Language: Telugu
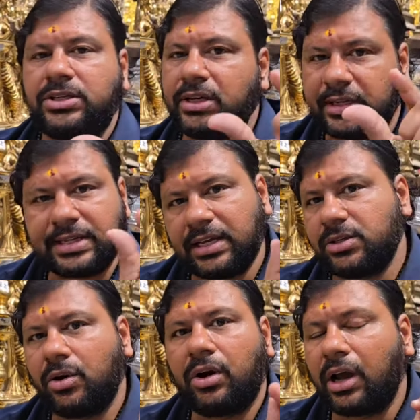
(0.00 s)
చిన్న
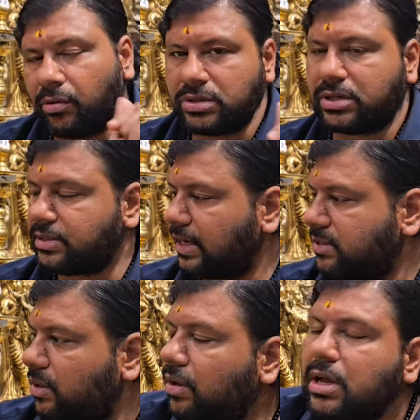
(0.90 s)
సైజులో కూడా అంగుష్ణ
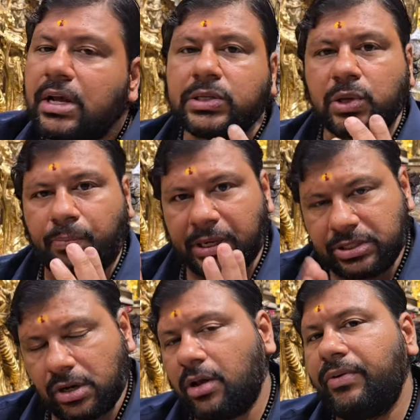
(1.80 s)
సైజులో సో
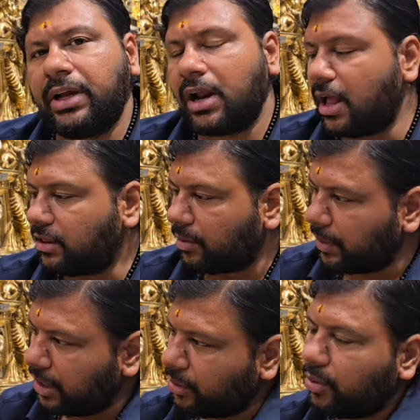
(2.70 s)
పంచలోహ విగ్రహాలతో
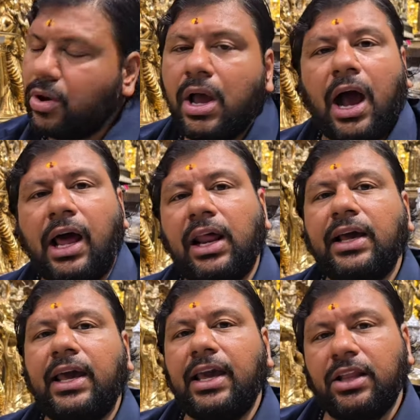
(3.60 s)
పాటు
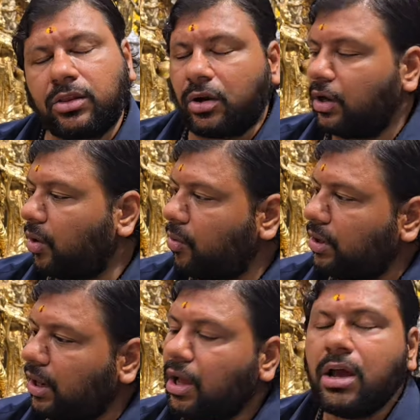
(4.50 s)
అలాగే ఇత్తల్లో
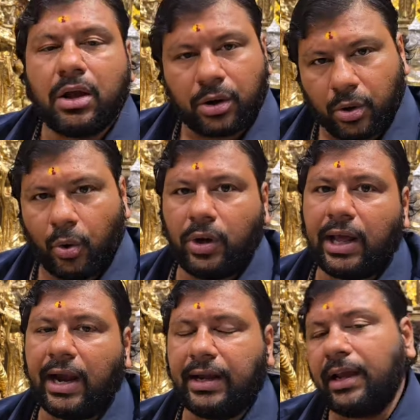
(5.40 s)
ఉన్న
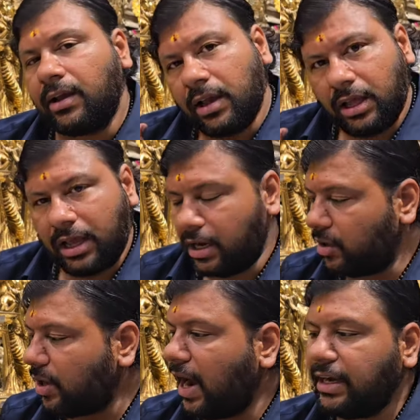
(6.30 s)
గోల్డ్ యాంటిక్
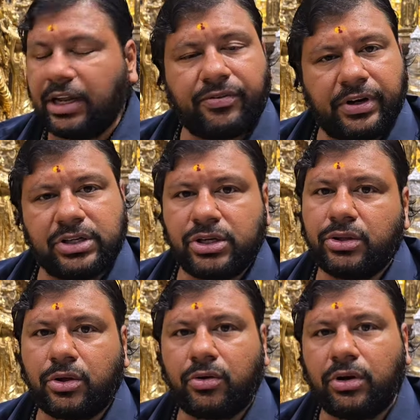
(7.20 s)
ఎల్లో యాంటిక్
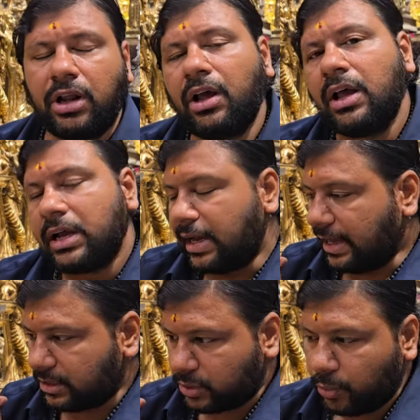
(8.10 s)
ఫినిషింగ్తో ఉన్న
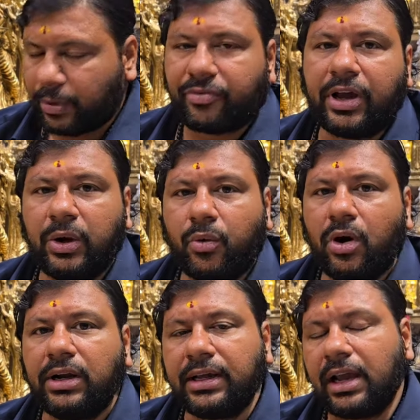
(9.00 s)
సూపర్ ఫైన్
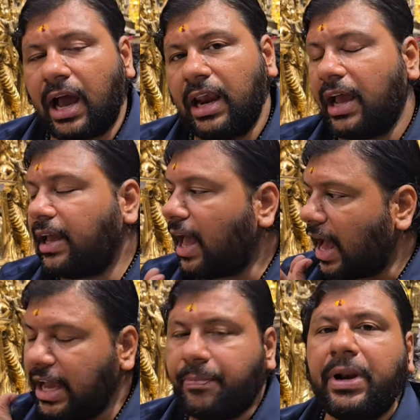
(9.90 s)
క్వాలిటీ అలాగే
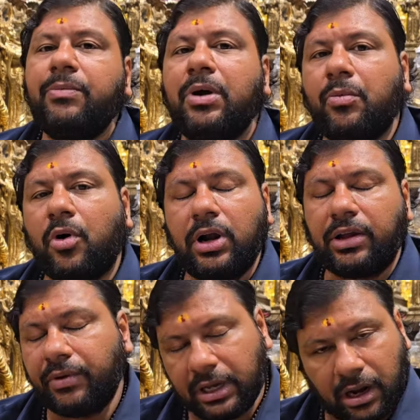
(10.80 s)
హై ప్రీమియం
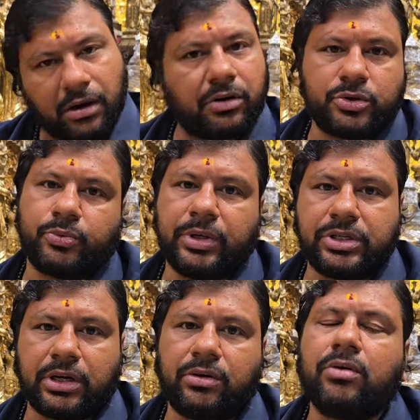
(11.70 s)
క్వాలిటీ విగ్రహాలు కూడా
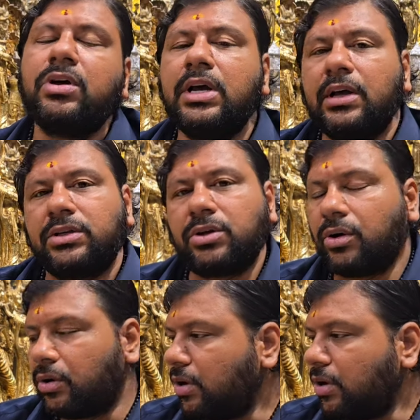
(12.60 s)
చూపించాను సో